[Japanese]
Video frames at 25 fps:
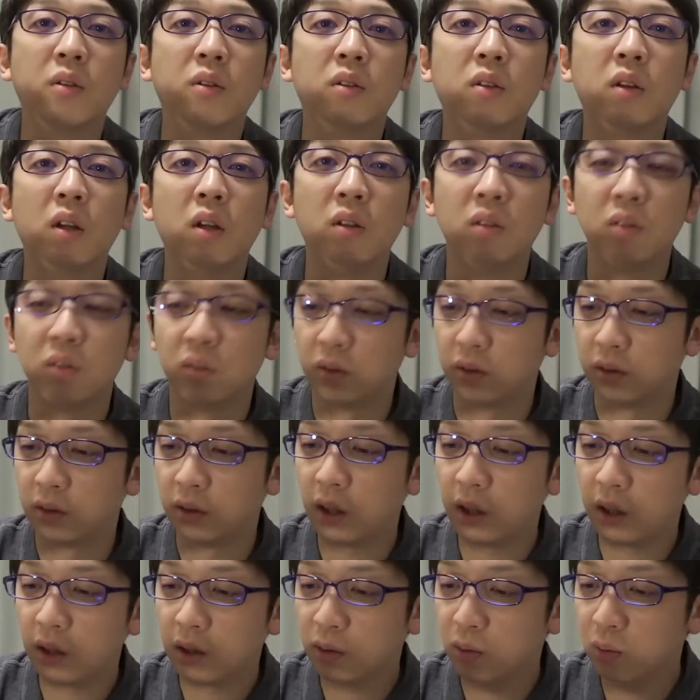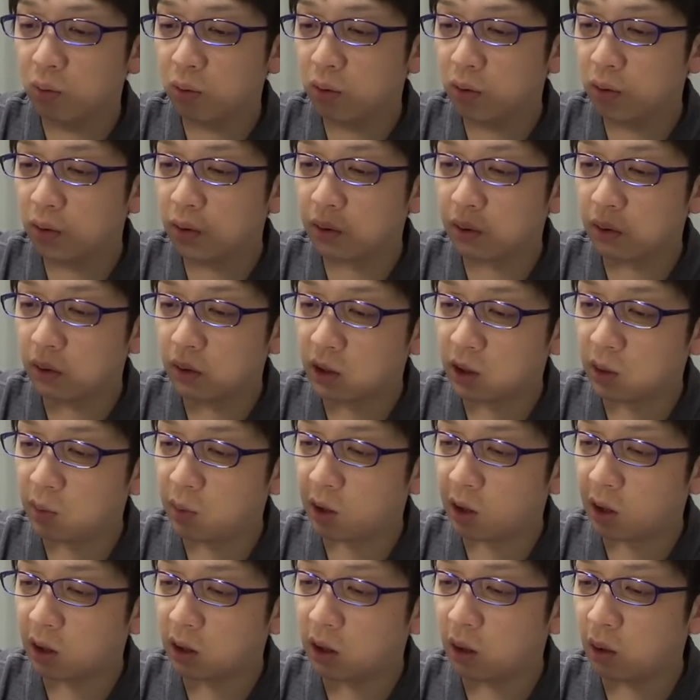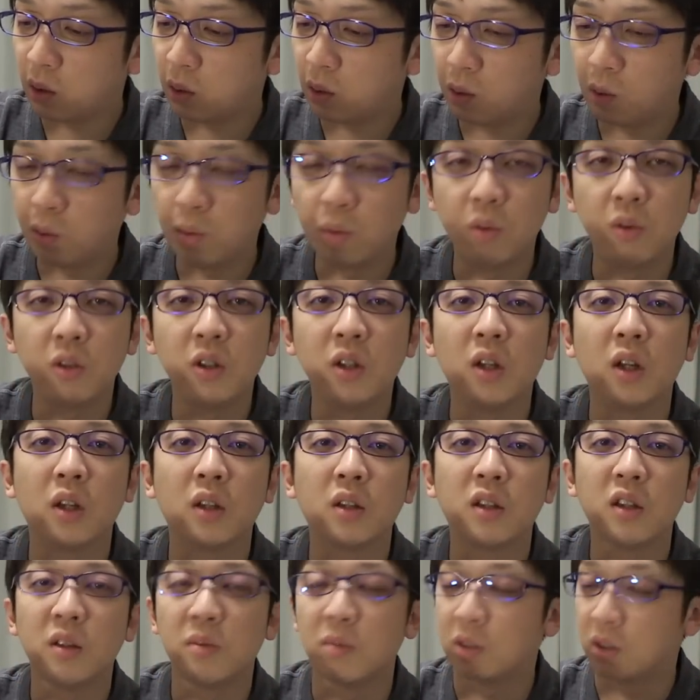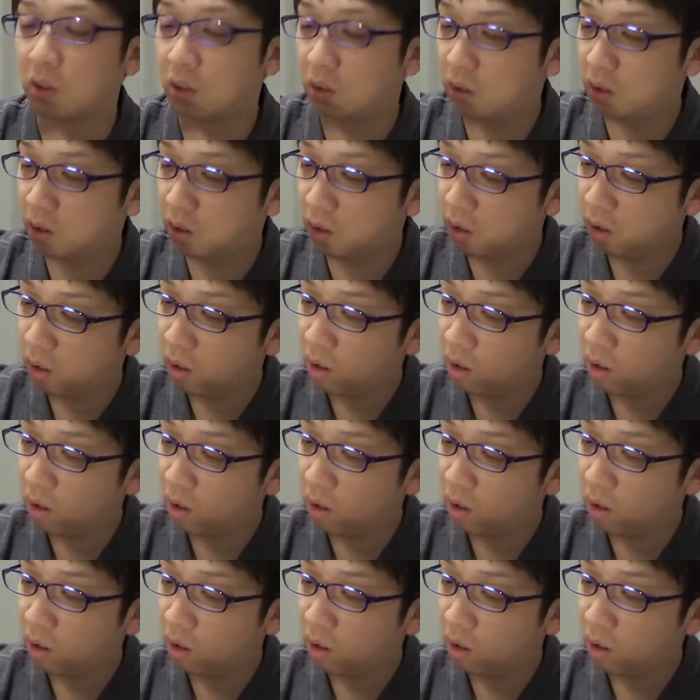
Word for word: ていうね、そういう組み立て方法になっています。